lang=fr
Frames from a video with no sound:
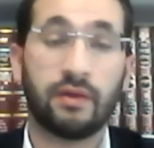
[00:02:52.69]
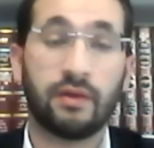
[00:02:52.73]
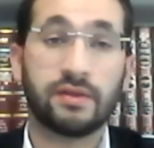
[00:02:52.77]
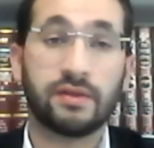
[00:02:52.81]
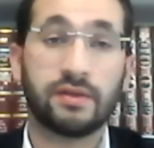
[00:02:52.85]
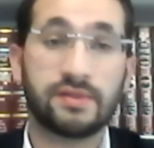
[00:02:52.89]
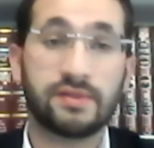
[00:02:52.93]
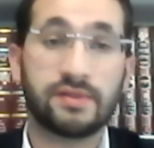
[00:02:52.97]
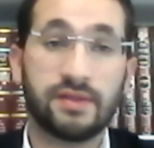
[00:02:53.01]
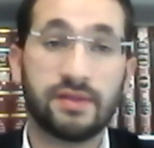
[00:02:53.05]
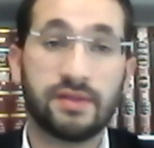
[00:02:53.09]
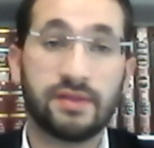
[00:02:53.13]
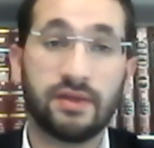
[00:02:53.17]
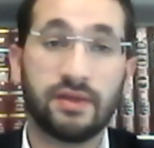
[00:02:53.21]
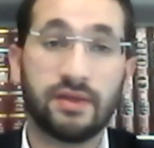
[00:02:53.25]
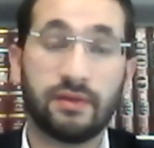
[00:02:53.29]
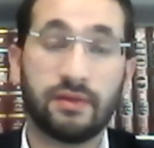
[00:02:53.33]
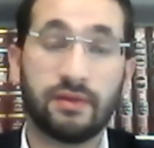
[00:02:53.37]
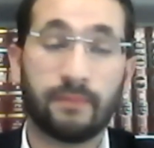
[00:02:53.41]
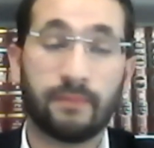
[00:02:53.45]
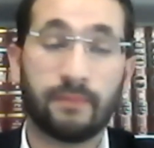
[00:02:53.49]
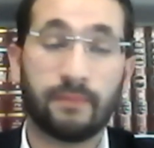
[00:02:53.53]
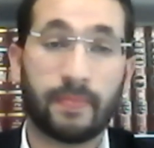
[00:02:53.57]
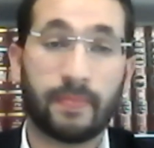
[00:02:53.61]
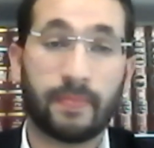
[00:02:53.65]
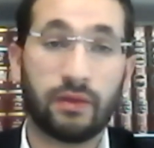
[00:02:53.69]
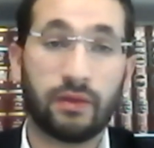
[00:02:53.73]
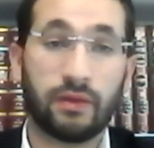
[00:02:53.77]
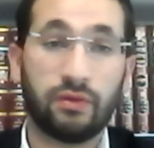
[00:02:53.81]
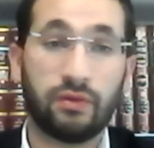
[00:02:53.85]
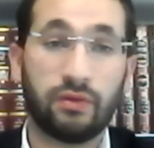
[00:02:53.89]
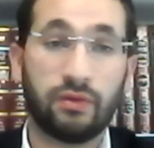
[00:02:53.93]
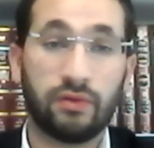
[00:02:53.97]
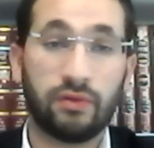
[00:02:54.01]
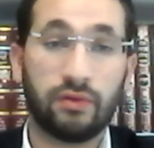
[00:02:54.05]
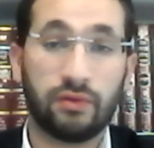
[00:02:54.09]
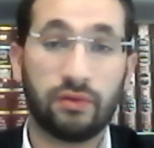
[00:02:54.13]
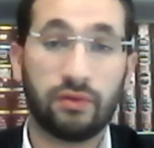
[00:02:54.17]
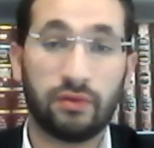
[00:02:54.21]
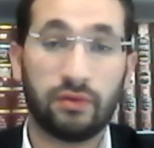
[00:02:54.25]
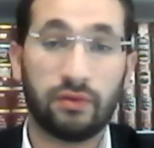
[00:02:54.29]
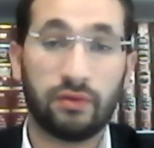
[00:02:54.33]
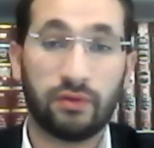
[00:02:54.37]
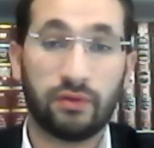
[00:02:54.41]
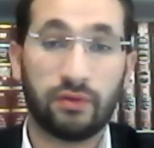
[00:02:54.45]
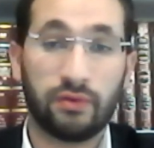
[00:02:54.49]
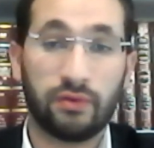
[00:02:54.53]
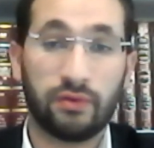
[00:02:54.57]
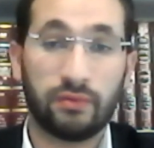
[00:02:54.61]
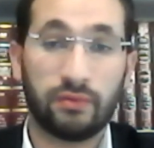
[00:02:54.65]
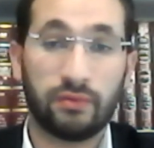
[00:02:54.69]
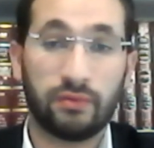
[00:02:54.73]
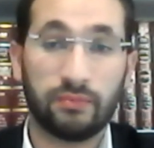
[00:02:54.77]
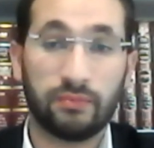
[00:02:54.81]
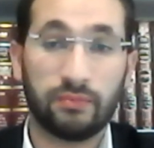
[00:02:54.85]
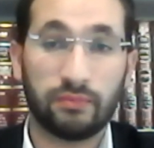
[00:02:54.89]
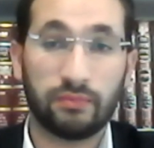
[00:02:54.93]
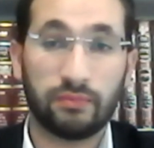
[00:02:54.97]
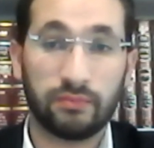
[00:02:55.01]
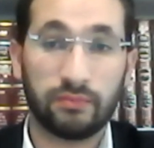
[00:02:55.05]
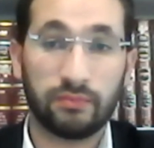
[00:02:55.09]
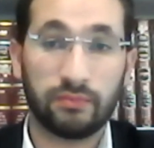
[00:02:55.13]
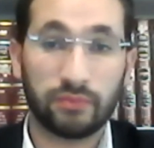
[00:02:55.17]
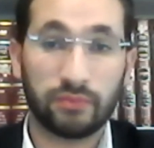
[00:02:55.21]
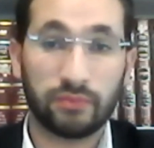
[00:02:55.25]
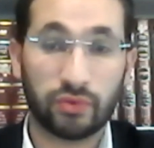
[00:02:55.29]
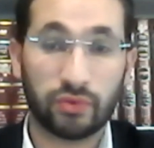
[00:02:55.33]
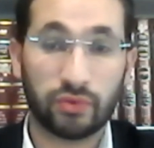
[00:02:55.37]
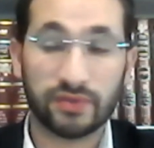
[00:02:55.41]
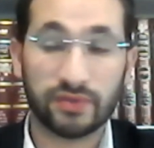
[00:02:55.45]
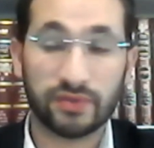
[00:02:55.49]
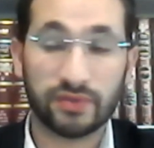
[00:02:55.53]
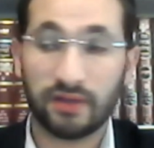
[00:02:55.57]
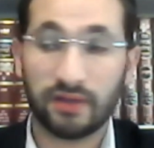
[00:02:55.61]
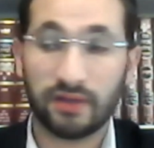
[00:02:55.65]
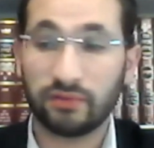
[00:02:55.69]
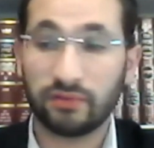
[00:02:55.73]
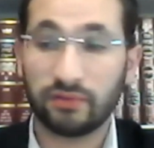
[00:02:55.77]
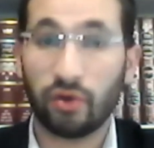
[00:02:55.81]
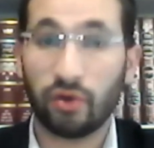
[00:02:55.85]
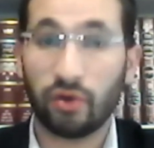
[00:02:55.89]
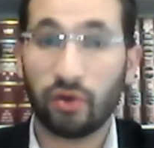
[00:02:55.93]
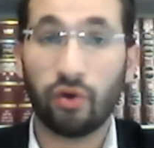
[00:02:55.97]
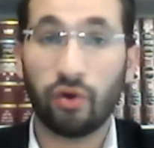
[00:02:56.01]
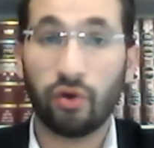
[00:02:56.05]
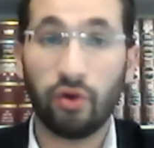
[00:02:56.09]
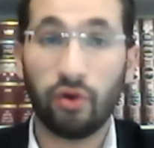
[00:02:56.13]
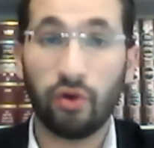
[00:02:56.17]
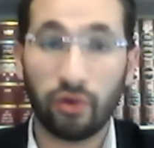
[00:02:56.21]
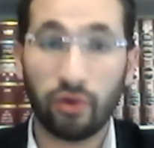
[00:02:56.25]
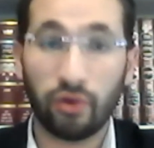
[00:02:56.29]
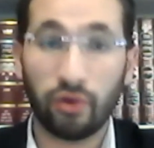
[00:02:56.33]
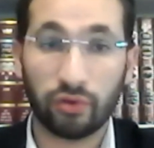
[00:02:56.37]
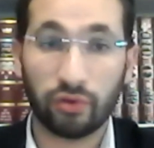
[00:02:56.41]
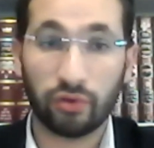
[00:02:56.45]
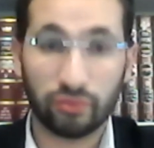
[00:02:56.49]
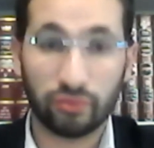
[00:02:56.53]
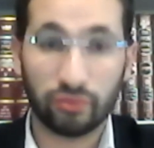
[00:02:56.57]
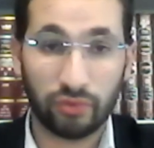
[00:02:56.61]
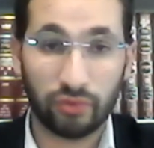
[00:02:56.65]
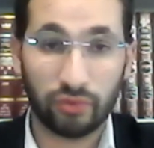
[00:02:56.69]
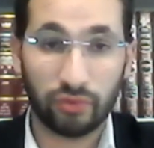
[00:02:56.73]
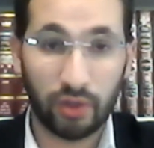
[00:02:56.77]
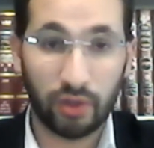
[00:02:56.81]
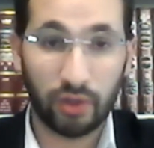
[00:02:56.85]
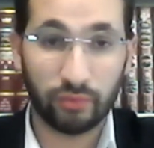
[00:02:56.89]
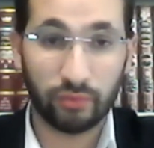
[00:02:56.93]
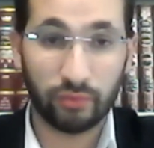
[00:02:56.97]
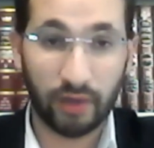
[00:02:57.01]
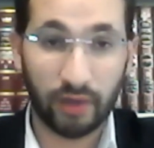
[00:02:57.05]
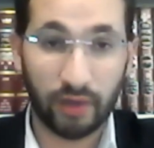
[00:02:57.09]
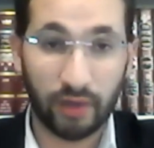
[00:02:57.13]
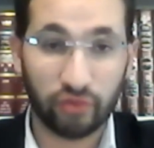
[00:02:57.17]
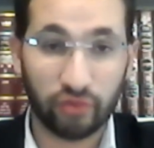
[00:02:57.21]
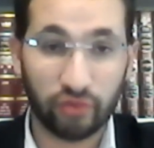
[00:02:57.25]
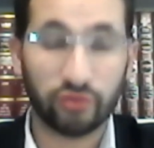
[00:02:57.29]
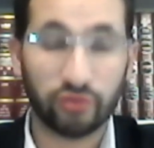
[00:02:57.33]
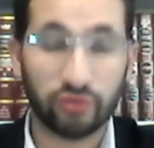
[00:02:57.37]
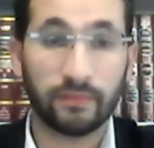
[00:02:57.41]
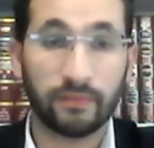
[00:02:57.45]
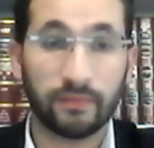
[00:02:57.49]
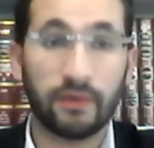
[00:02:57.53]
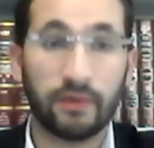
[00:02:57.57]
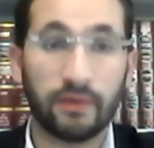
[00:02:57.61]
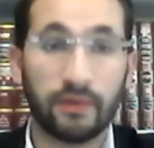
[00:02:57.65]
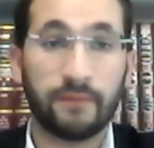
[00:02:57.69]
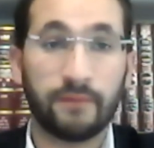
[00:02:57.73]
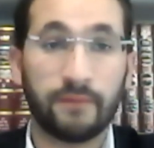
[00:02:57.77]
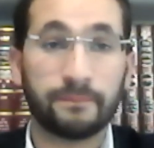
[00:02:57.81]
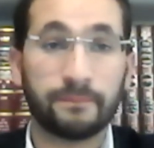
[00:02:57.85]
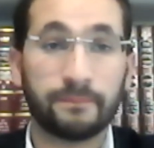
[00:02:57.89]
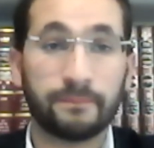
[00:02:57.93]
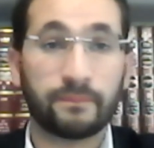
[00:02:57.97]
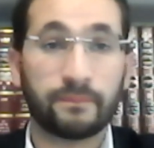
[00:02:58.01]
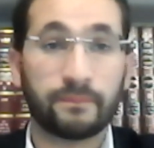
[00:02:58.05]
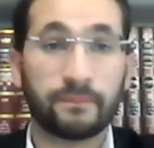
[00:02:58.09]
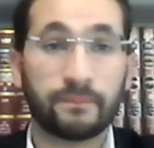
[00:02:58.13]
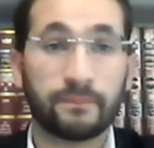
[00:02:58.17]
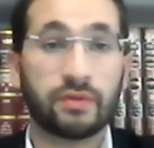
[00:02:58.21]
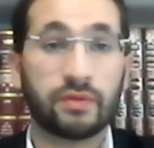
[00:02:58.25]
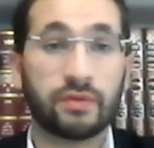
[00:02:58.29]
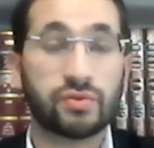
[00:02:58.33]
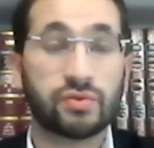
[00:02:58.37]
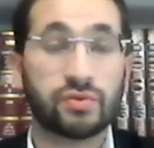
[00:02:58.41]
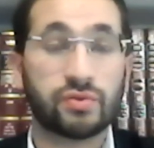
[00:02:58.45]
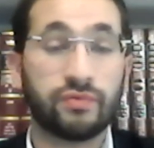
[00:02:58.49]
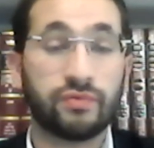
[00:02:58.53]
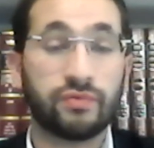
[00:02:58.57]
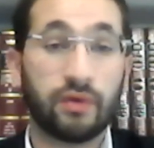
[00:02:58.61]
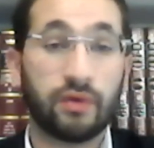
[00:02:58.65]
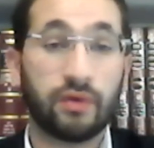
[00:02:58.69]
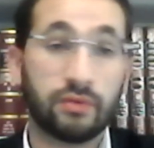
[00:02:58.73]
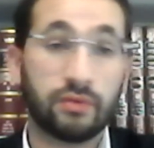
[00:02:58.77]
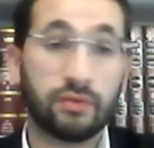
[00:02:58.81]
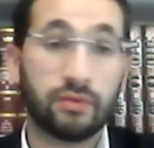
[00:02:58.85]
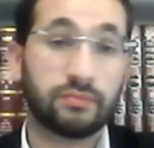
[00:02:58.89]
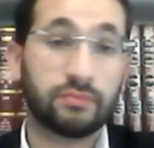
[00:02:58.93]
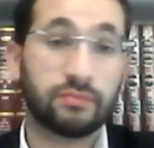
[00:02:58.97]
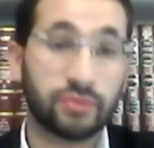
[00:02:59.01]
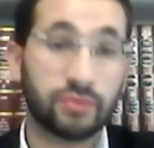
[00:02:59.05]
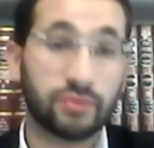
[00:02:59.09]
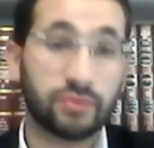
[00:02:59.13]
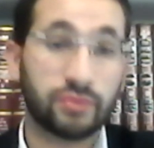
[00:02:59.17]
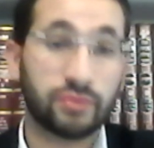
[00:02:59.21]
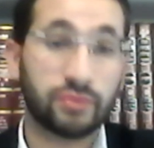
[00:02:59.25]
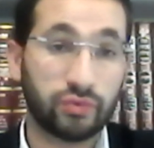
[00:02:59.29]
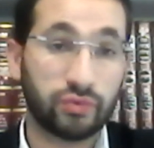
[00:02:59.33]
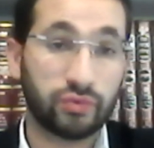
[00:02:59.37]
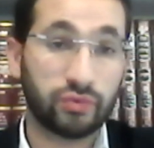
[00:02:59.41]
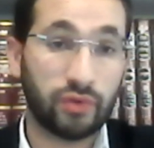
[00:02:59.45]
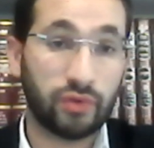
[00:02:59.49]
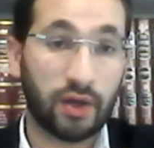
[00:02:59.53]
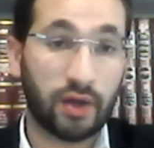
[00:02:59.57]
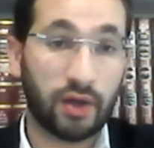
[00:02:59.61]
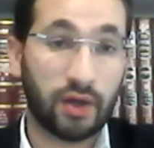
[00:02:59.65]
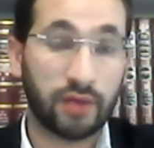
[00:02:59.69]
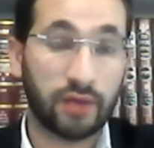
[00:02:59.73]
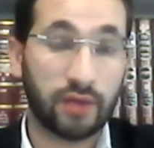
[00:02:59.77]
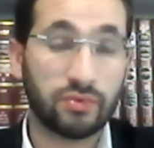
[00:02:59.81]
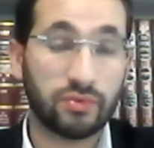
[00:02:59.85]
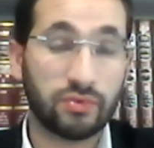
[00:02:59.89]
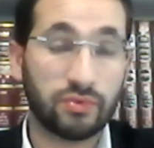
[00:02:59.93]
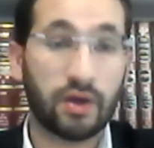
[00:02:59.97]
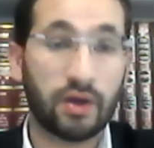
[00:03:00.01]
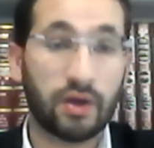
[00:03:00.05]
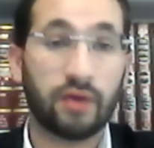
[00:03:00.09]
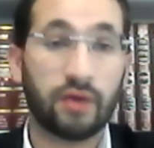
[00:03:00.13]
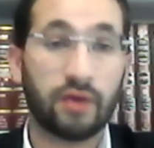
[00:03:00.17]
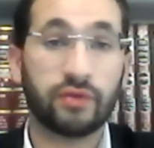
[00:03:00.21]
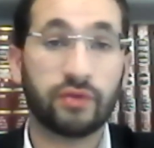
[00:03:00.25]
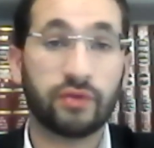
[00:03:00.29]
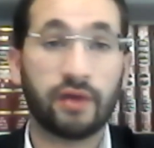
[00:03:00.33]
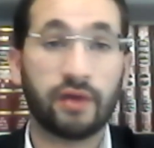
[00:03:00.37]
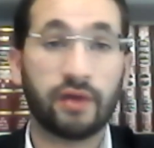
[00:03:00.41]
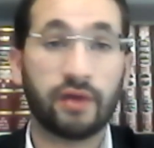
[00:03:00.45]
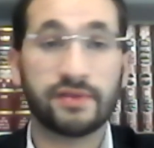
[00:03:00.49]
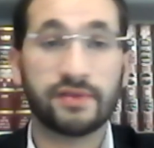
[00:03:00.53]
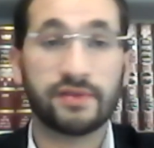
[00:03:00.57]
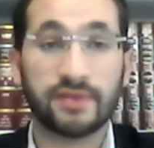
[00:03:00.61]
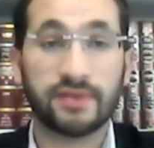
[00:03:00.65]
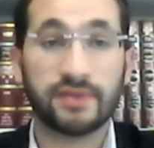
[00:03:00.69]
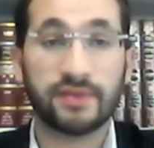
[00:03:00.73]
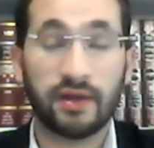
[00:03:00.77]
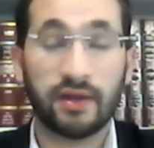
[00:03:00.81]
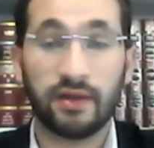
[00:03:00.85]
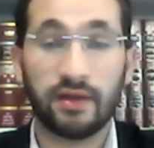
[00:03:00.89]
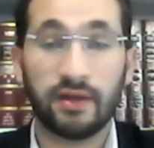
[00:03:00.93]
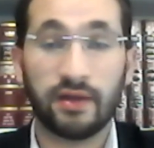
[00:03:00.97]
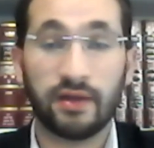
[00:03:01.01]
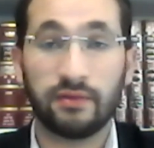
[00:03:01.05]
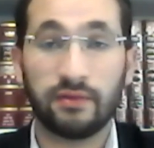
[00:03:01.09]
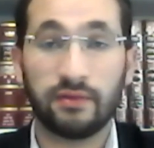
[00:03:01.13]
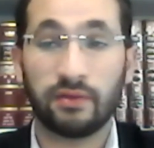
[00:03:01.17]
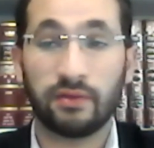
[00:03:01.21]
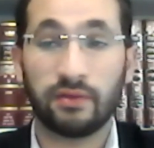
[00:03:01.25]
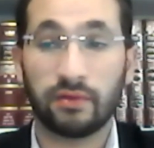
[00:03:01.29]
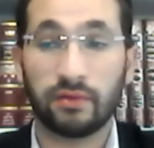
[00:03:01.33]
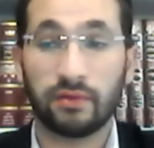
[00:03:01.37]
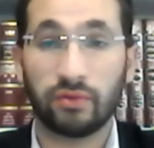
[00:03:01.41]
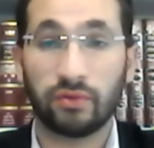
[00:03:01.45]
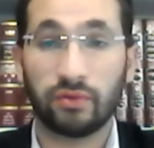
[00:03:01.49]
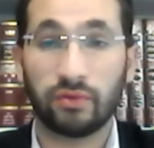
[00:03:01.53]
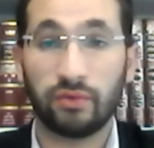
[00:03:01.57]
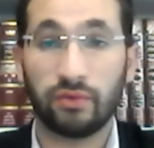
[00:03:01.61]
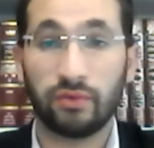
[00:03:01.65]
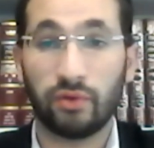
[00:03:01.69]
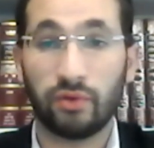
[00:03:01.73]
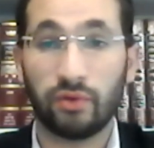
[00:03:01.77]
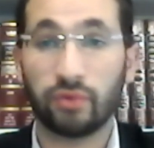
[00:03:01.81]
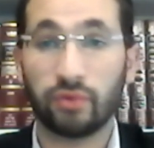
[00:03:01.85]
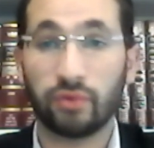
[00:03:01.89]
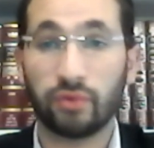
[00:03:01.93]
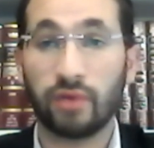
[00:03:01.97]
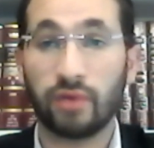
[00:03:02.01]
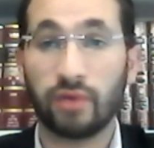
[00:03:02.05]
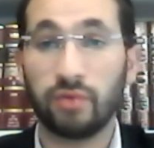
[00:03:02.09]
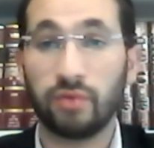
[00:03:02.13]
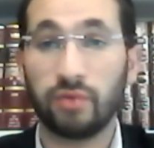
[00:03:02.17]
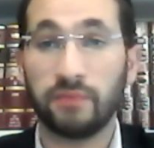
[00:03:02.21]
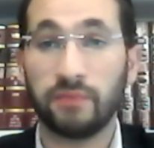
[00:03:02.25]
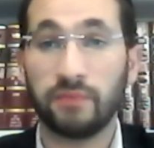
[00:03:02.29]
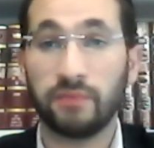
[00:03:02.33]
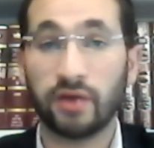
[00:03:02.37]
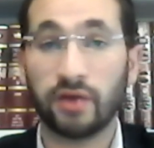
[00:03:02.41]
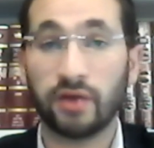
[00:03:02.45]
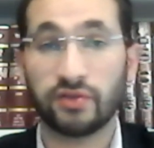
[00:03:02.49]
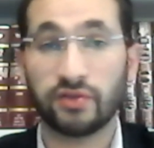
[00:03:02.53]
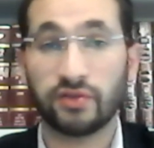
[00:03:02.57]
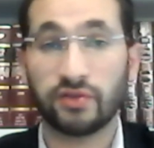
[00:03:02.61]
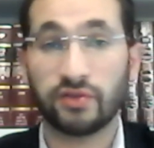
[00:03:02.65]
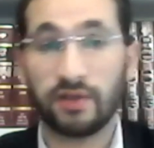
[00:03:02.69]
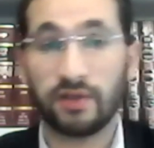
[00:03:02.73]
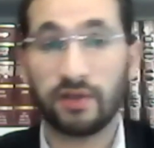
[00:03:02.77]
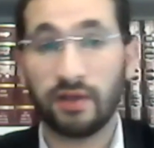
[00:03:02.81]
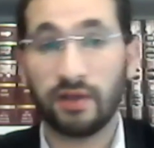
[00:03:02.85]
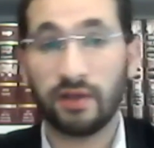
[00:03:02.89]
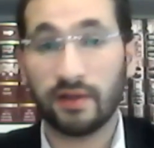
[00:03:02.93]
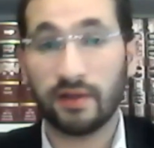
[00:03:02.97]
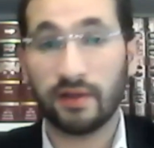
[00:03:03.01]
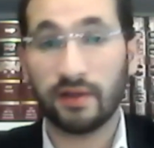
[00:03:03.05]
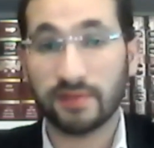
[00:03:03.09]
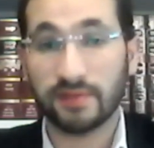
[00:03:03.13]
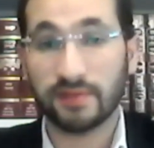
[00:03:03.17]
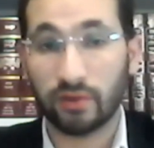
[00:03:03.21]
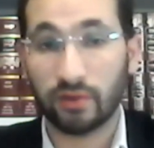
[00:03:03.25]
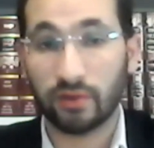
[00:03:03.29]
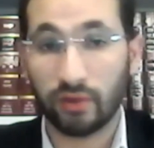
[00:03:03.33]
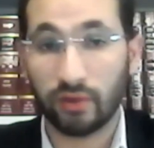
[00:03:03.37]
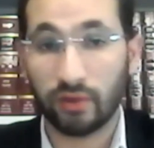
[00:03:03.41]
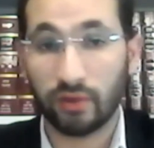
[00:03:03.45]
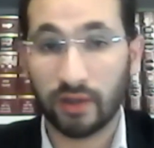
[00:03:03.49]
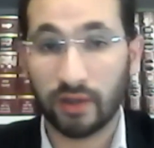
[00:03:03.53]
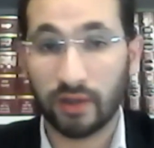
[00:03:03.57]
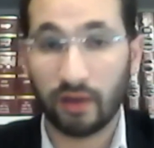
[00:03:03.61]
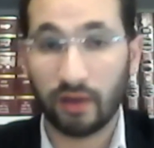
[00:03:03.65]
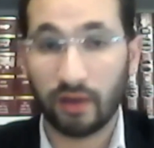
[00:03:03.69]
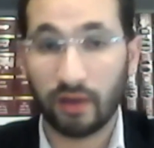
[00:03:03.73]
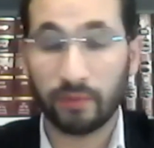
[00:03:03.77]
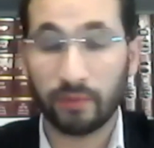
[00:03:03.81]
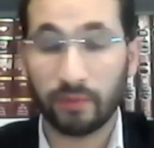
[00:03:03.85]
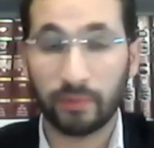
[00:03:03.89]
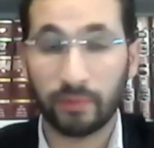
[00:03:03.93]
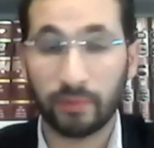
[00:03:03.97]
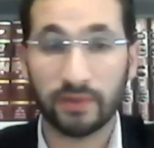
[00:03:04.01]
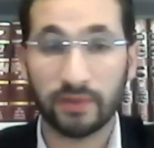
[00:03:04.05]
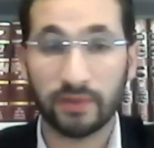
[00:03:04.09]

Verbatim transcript: c'est euh, concernant l'heure de l'allumage souvent, surtout à Hanouka en Eretz Israël, que l'heure de l'allumage, il est à 5h15 à près.